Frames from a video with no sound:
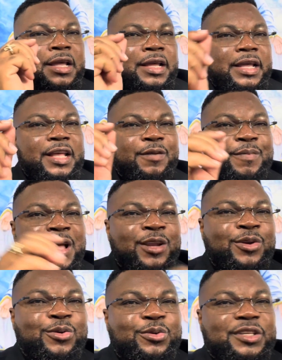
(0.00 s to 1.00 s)

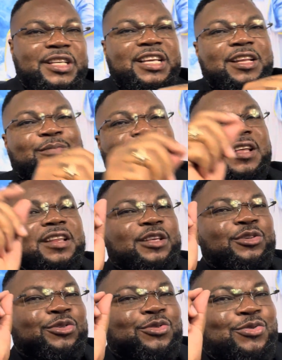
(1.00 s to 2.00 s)
Hermanos y
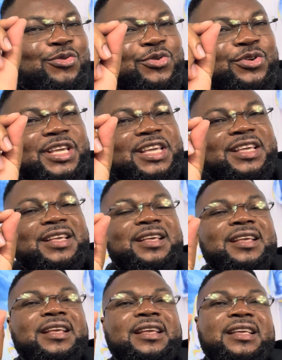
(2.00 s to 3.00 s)
hermanas, hoy
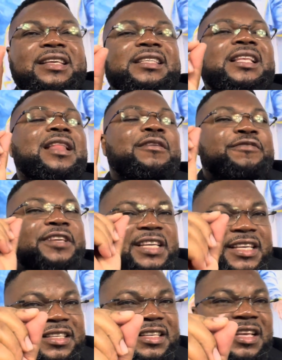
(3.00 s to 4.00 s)
es la
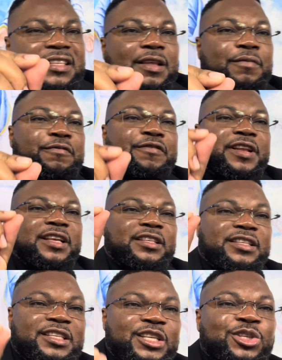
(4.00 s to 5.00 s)
fiesta de San
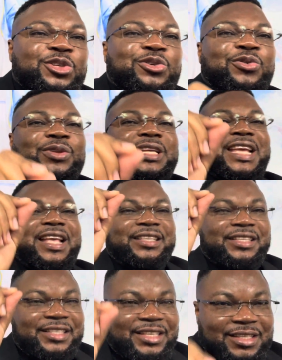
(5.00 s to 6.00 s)
Francisco de
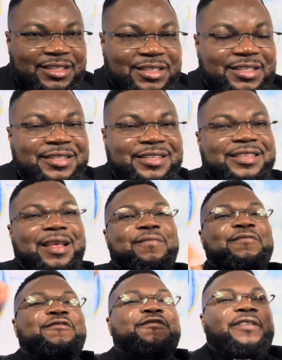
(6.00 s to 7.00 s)
Asís.
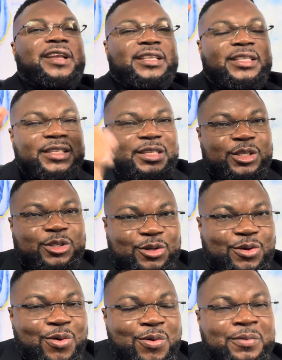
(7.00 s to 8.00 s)
San
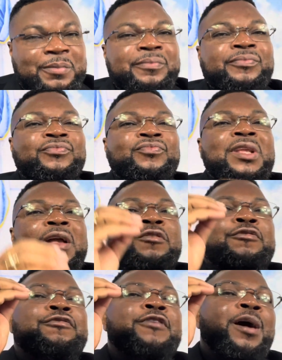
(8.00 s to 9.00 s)
Francisco,
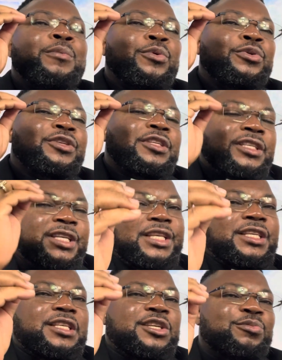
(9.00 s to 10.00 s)

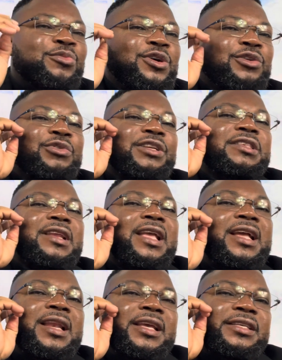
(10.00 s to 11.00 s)
famosísimo en nuestra
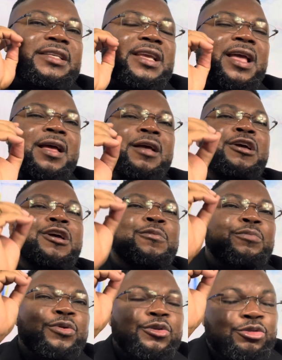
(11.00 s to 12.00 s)
iglesia
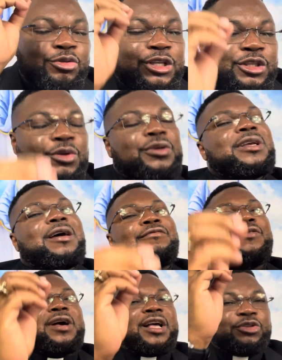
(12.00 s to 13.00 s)
por su historia
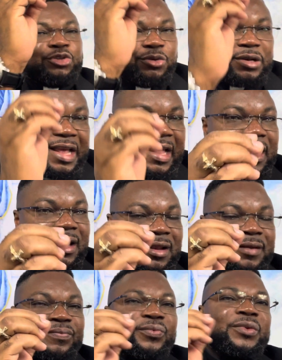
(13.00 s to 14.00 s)
vocacional,